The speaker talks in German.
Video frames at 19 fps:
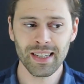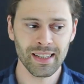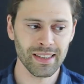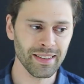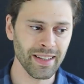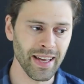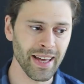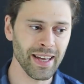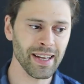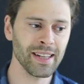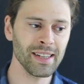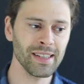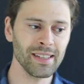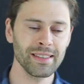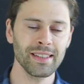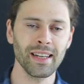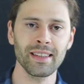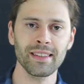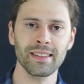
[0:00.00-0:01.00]
Nägel
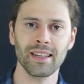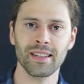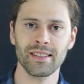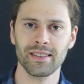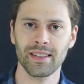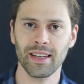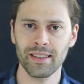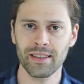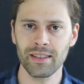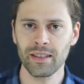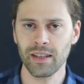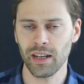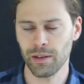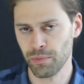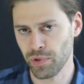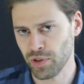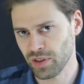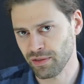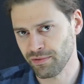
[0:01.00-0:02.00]
nennt das dann, ein
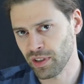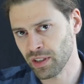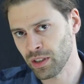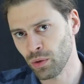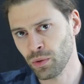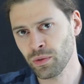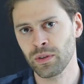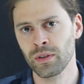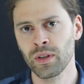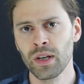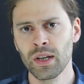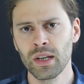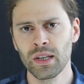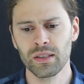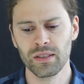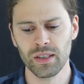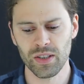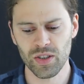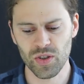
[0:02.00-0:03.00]
bisschen weiter unten,
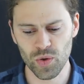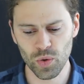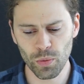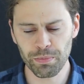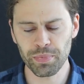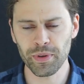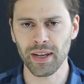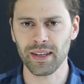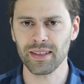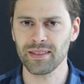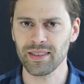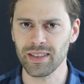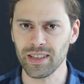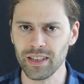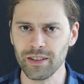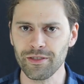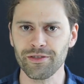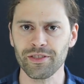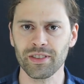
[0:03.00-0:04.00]
den
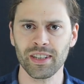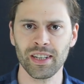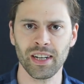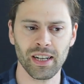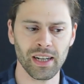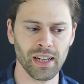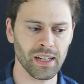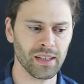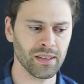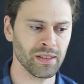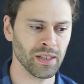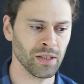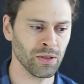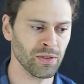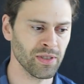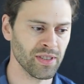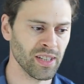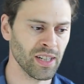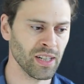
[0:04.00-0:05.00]
subjektiven Charakter
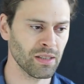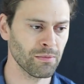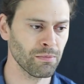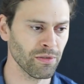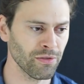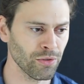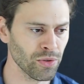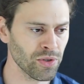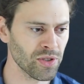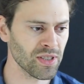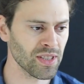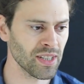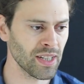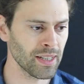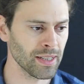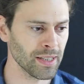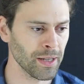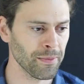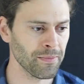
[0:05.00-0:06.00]
und sagt,
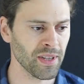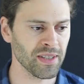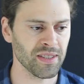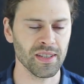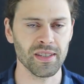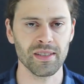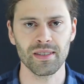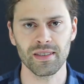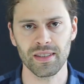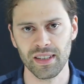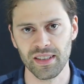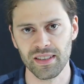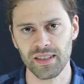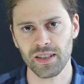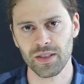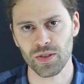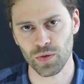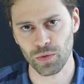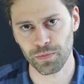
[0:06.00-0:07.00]
Bewusstsein, ja, das ist
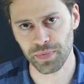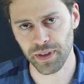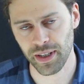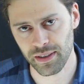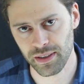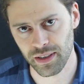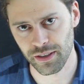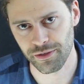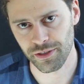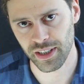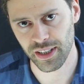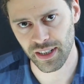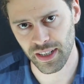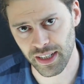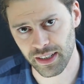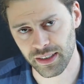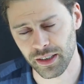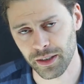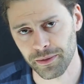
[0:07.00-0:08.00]
dieser subjektive
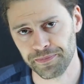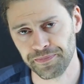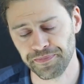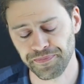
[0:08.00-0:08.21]
Charakter.